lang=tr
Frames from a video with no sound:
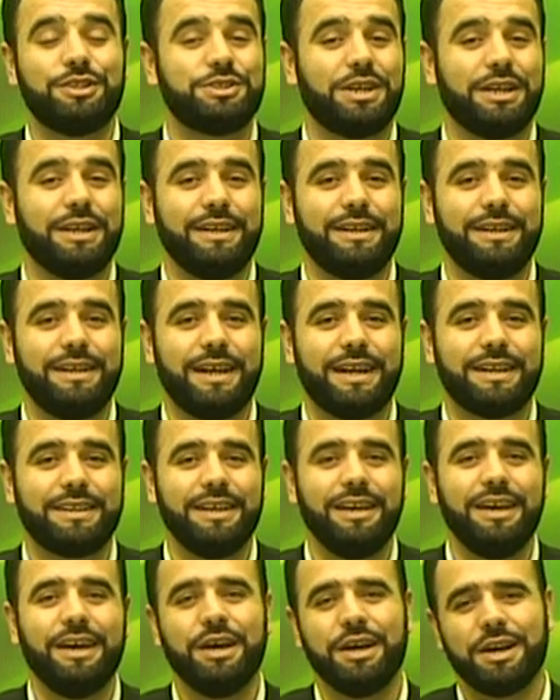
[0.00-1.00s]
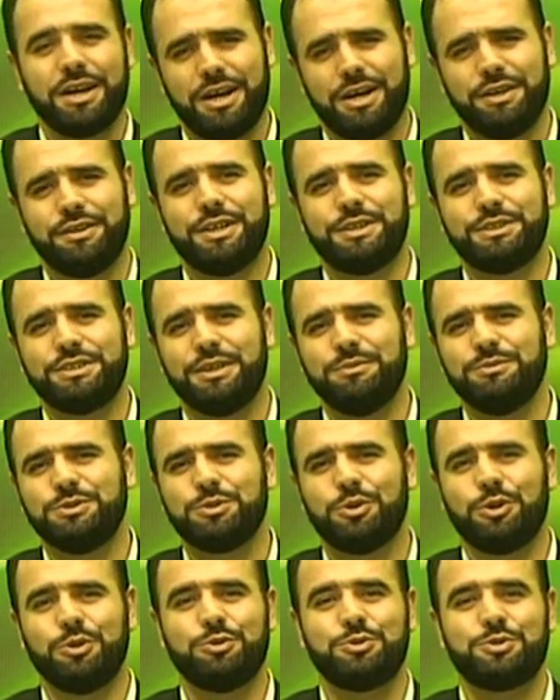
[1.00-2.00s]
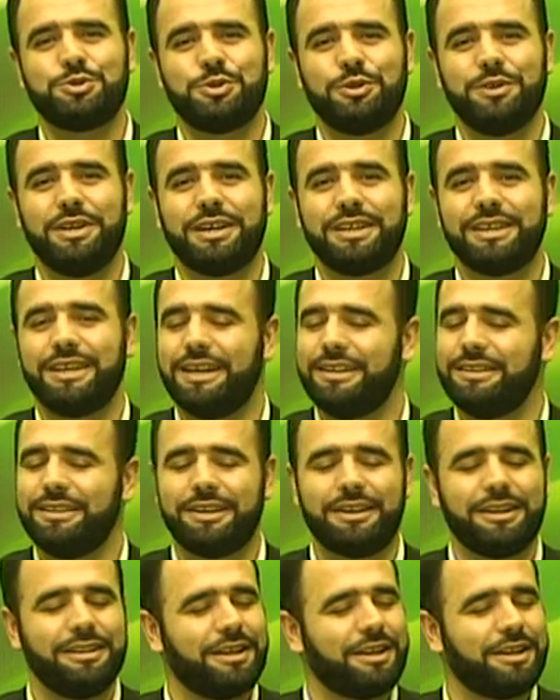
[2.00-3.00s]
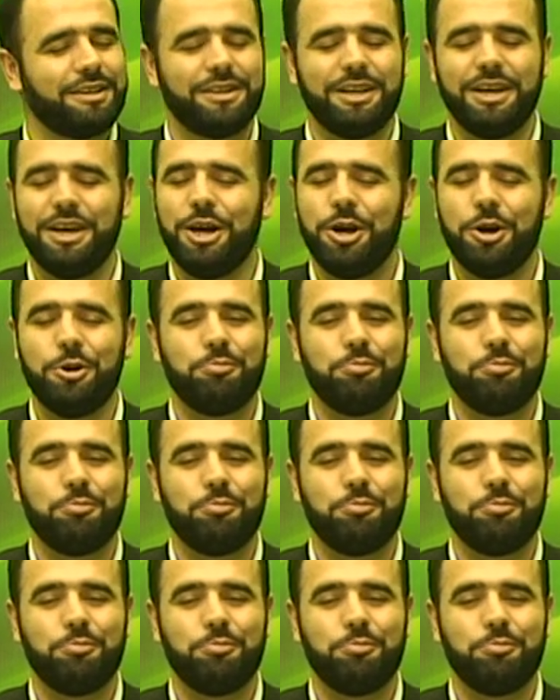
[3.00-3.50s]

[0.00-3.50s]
şehirlerde kardeşlerimiz konuşuyorlar kendi aralarında.